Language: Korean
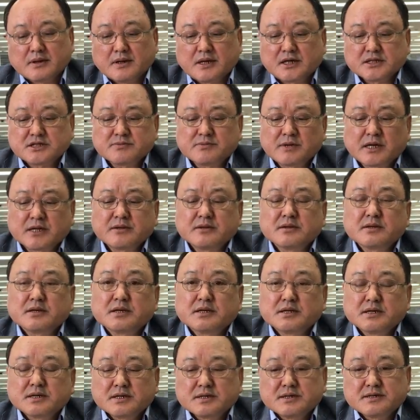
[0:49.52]
하지만
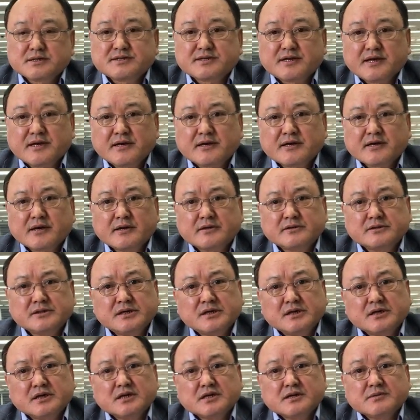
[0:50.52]

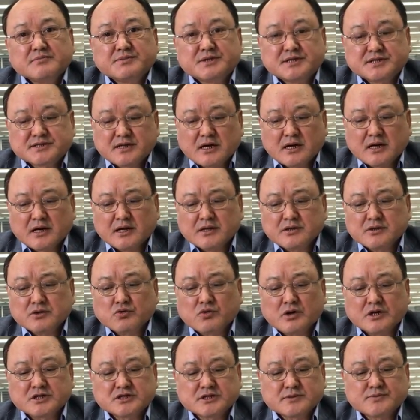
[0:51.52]
세계의 비상한
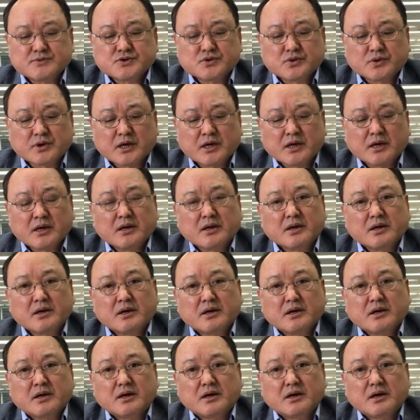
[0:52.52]
관심 속에
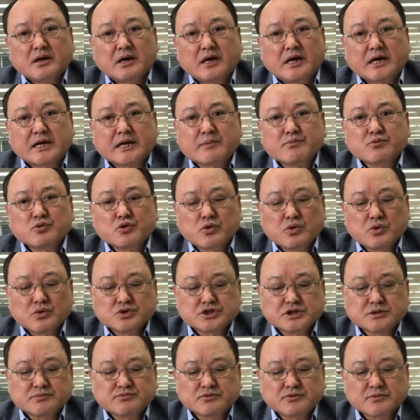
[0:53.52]
아람코
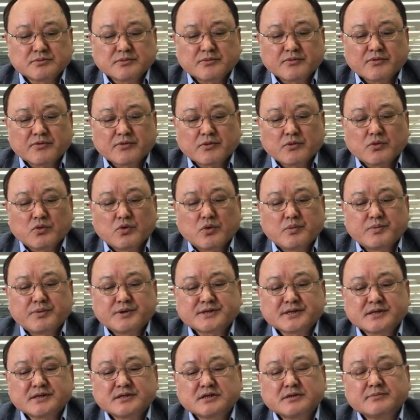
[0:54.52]
지분
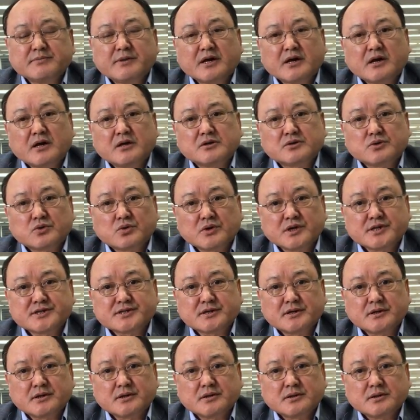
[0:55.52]
5% 매각을
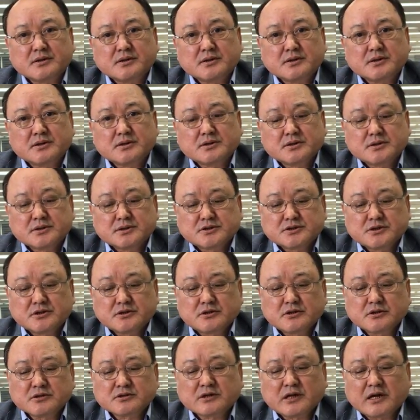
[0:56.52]
통해서
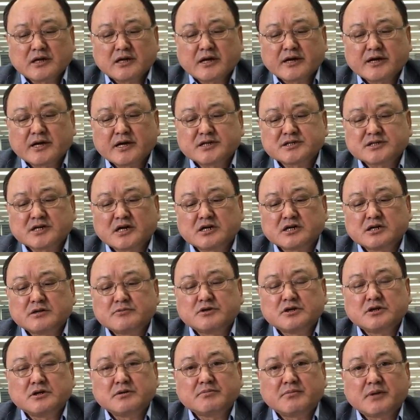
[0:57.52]
천억 달러의
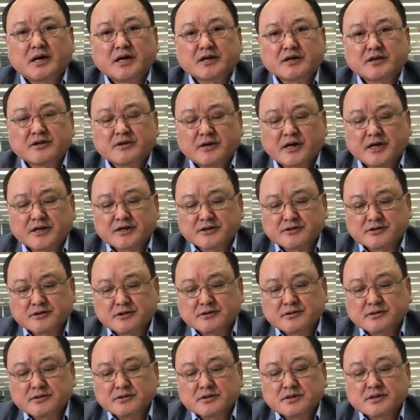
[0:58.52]
자금을
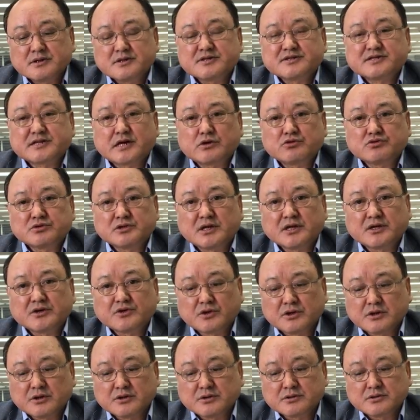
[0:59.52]
마련하려던 사우디의
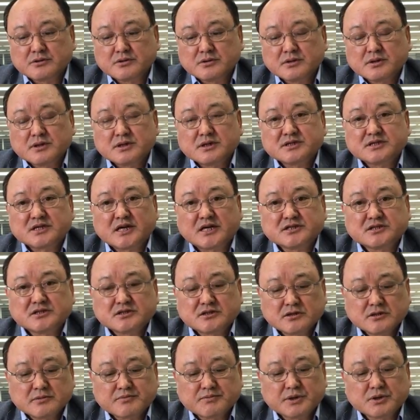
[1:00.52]
계획은
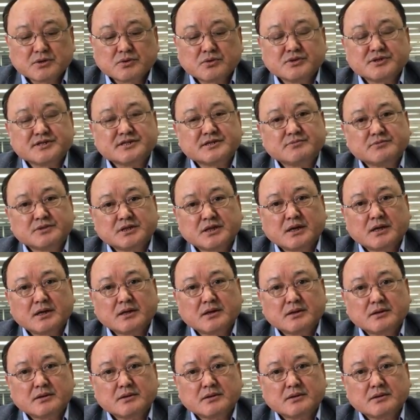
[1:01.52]
차질을 빚고 있습니다.